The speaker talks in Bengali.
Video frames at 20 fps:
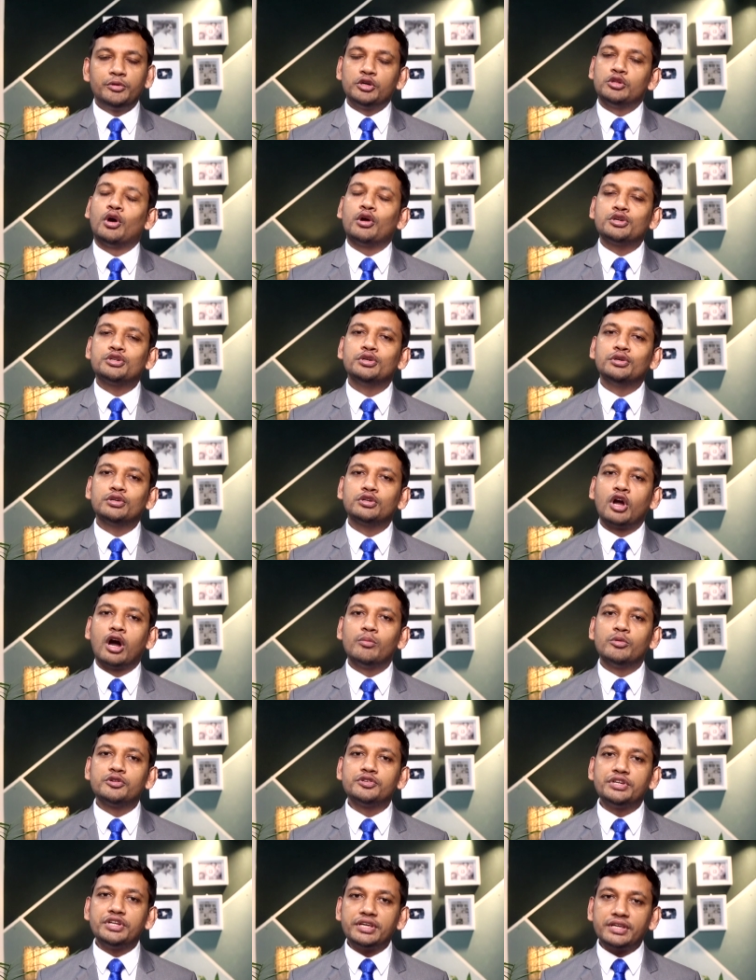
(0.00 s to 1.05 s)
প্রিয় দর্শক
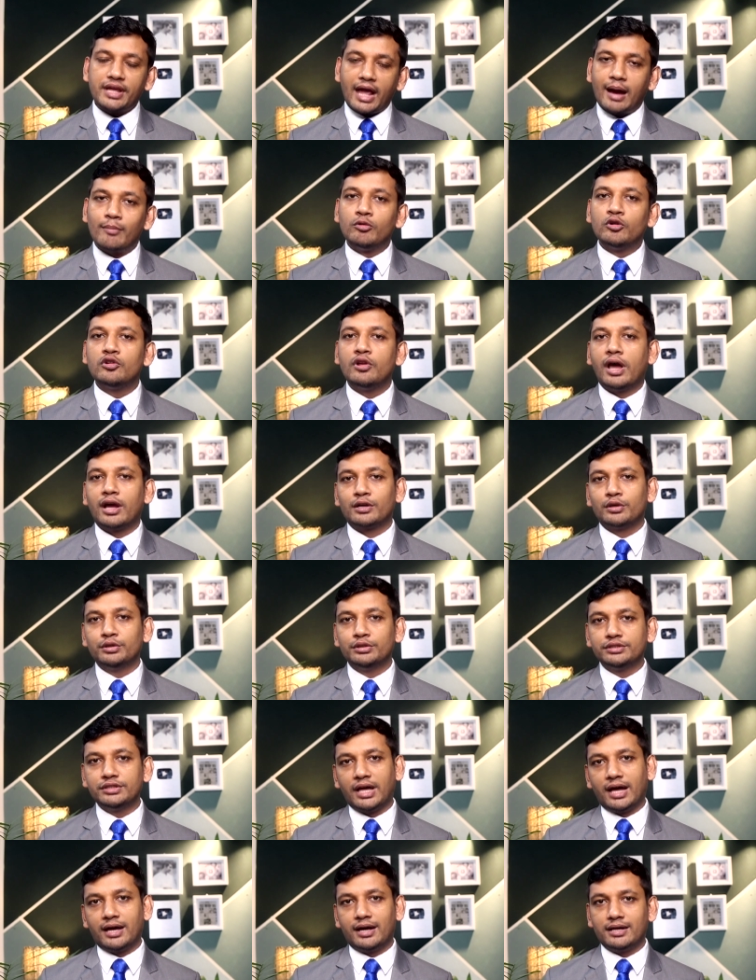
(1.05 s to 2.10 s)
খবরটি কেমন লাগলো
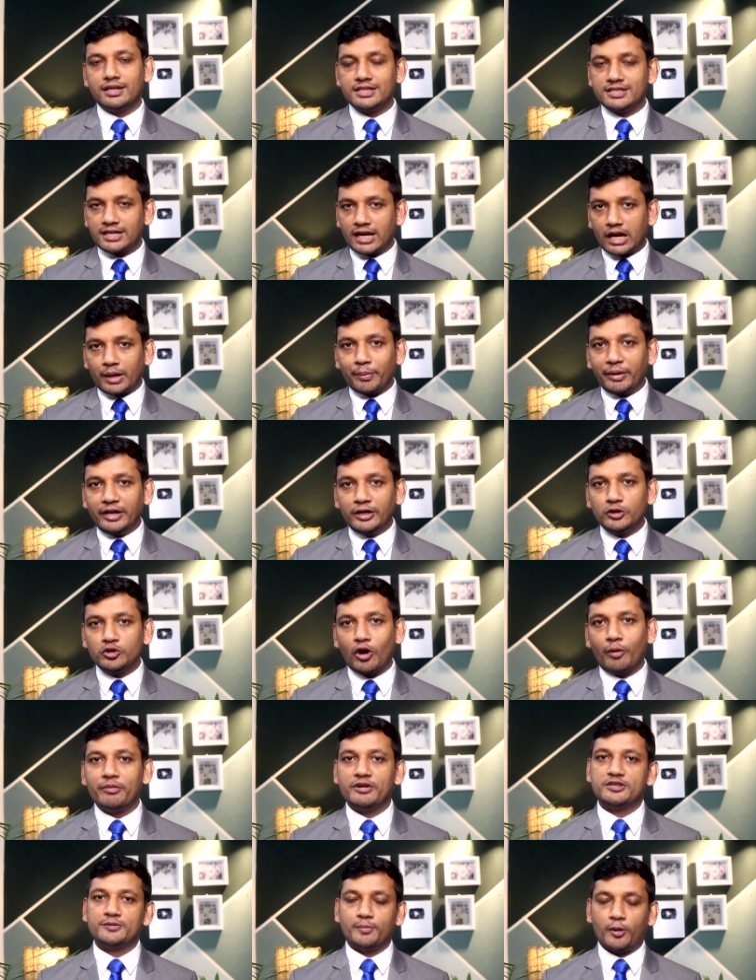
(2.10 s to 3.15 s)
তা জানাবেন
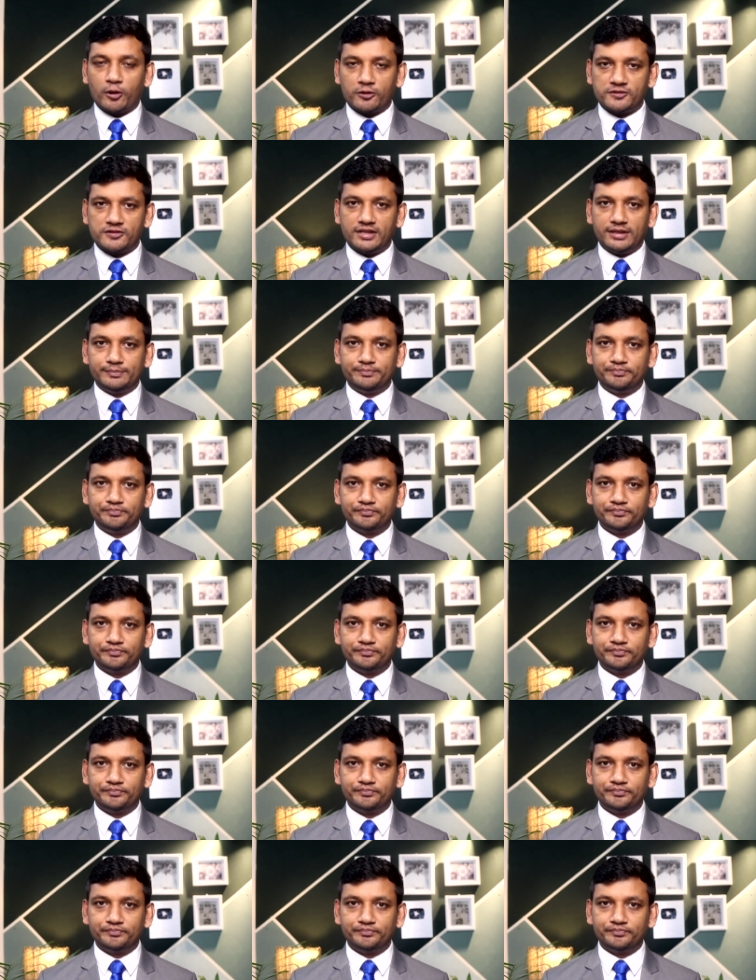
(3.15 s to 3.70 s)
কমেন্টস বক্সে